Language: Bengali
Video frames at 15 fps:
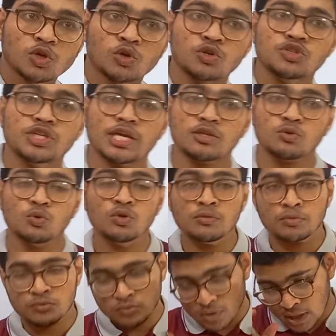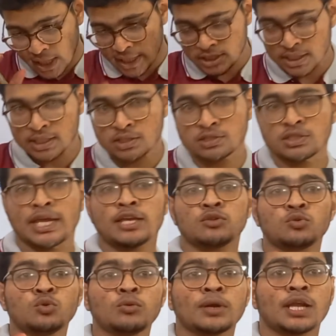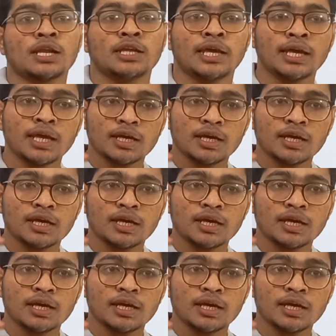তখন সেই দূর সেই দু বানানে